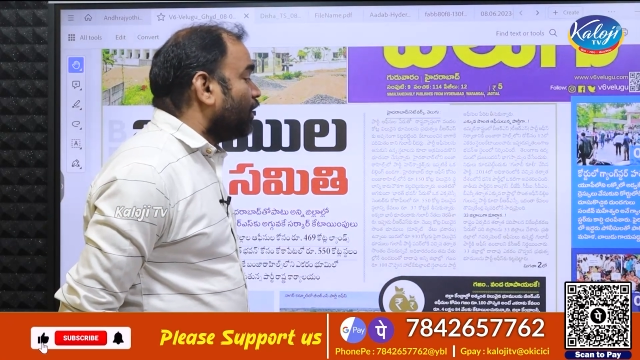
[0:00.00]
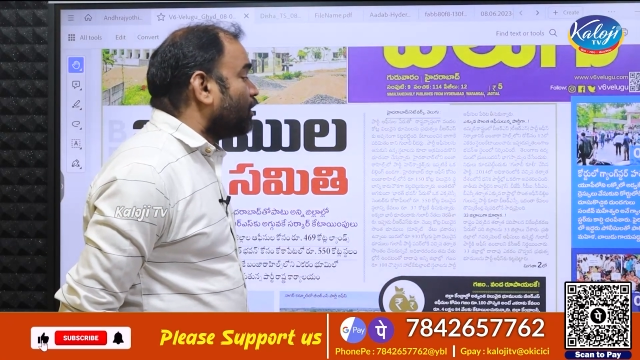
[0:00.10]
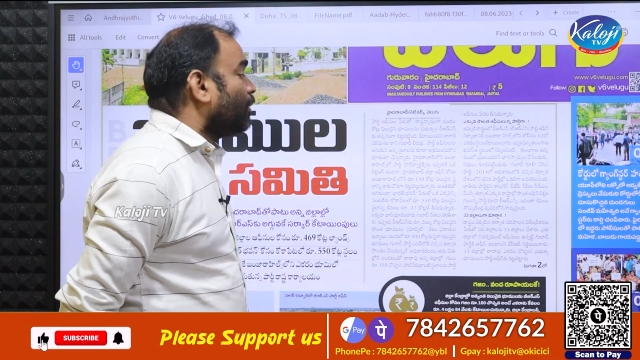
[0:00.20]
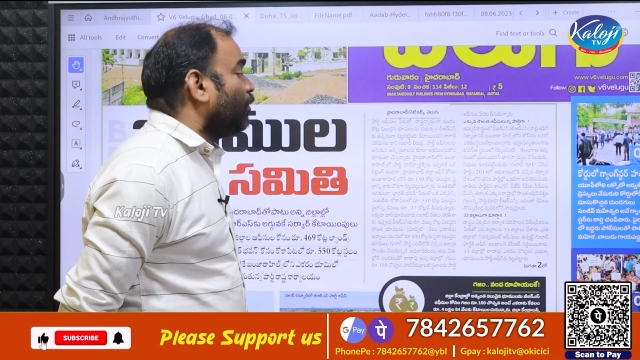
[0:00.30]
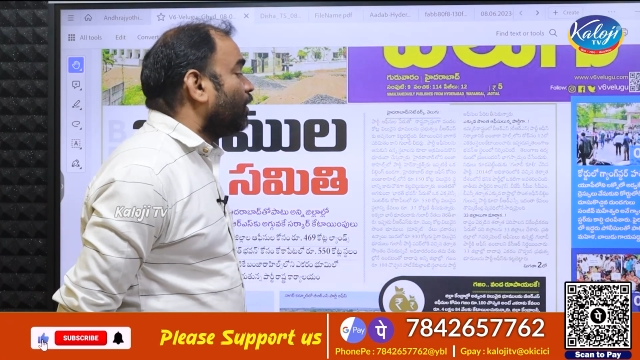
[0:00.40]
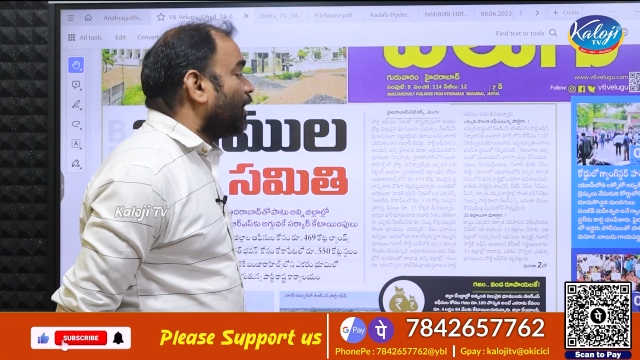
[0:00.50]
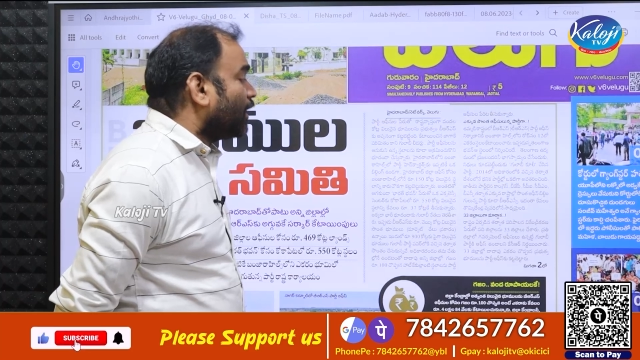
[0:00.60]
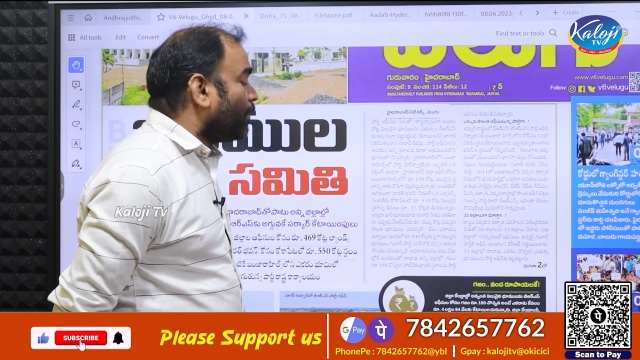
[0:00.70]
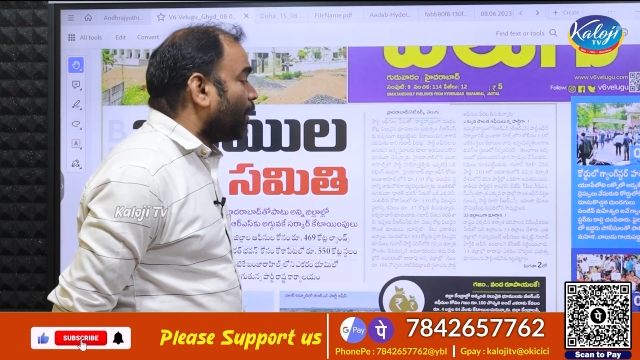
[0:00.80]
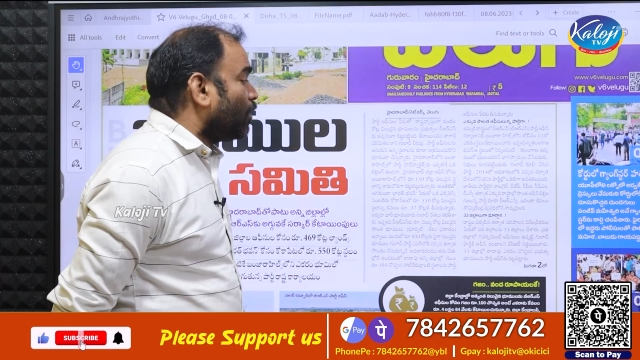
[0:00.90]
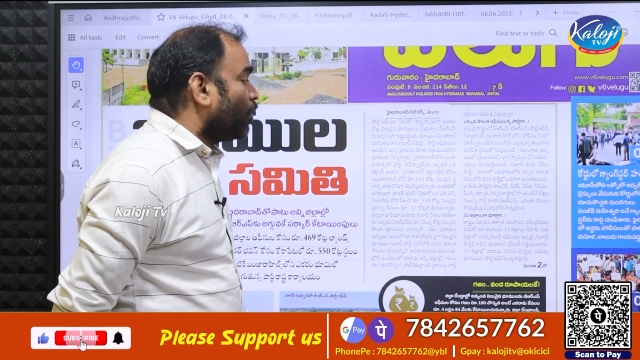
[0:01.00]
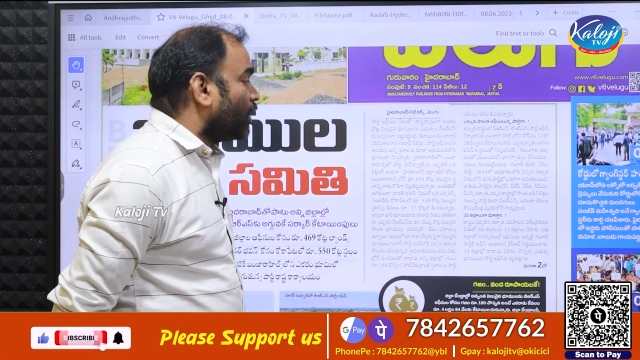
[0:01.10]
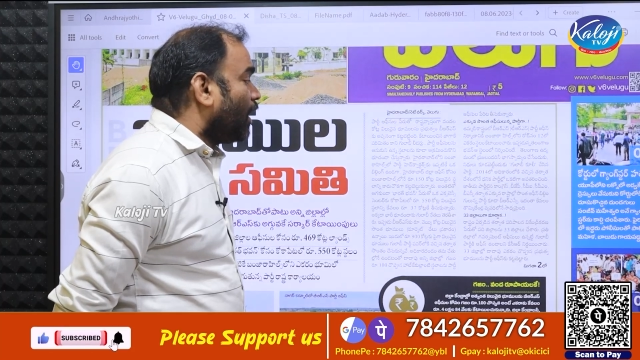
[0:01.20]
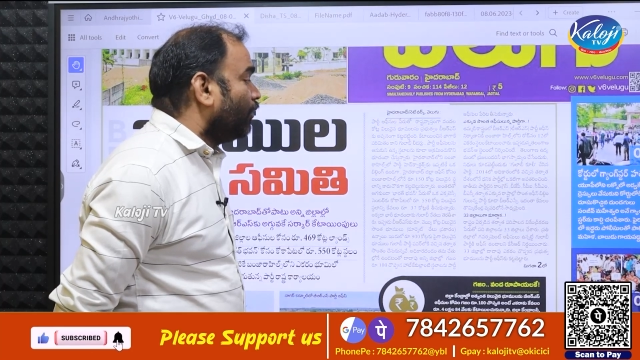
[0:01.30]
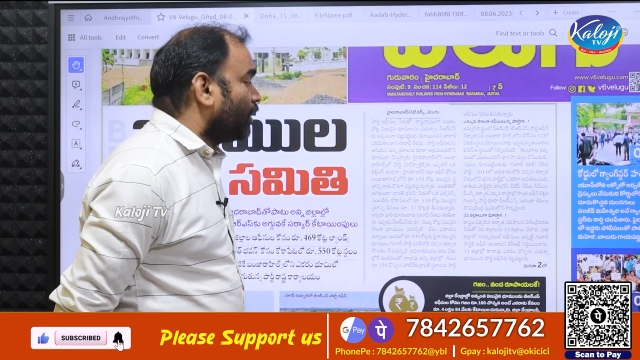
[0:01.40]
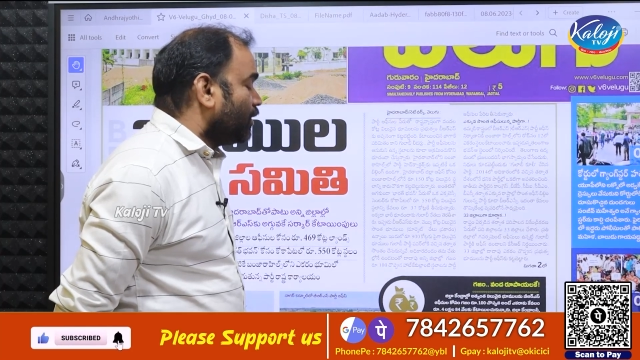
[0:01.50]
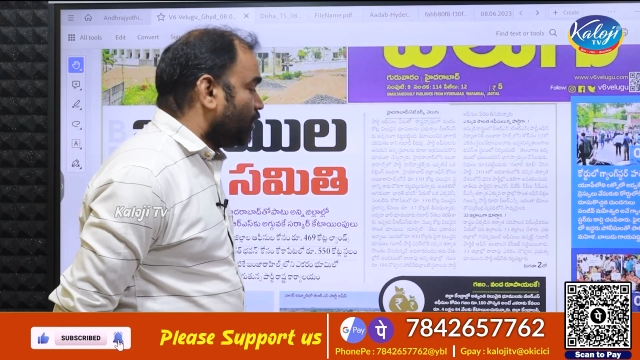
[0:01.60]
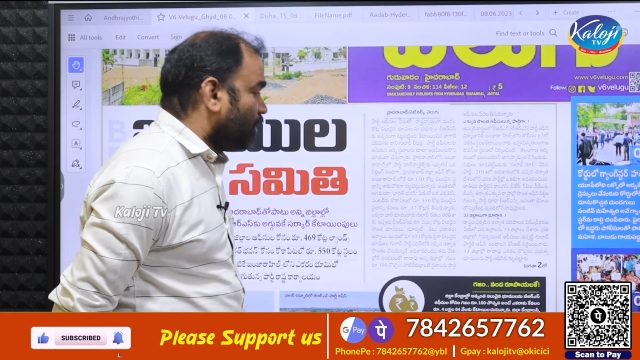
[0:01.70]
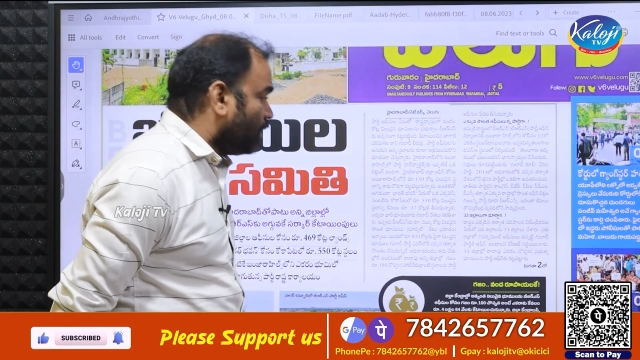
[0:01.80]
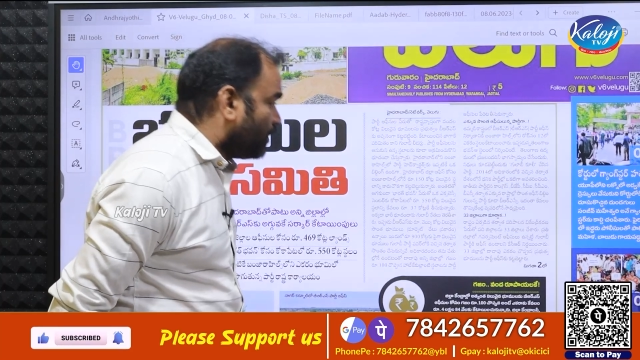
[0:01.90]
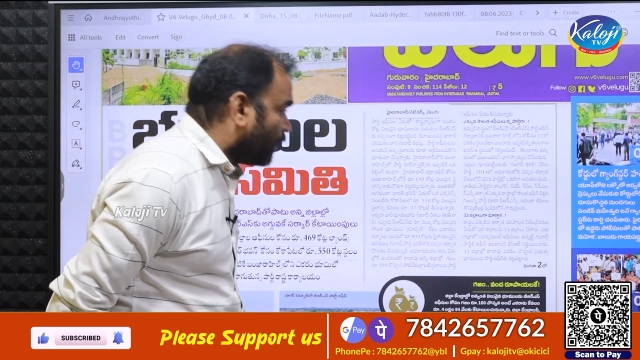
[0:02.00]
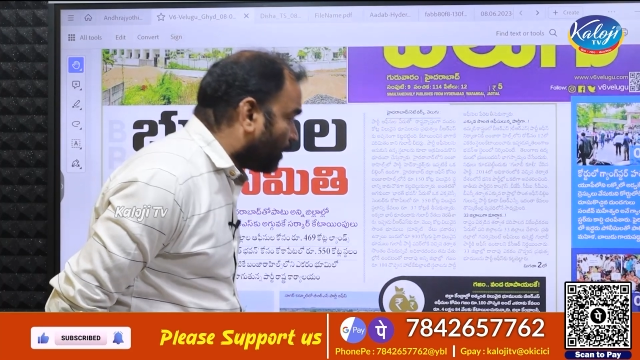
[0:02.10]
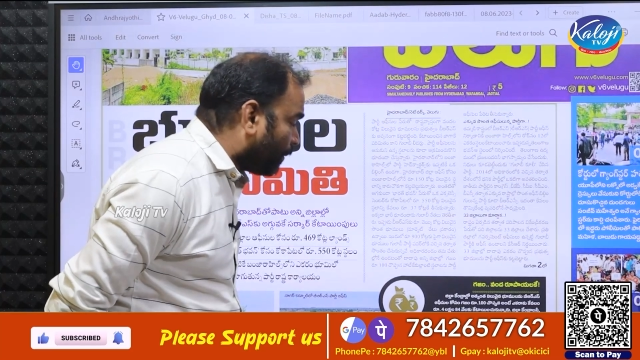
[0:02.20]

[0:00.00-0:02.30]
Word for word: దేశంలోనే ధనిక పార్టీలో ఒకటిగా అవతరించింది జాతీయ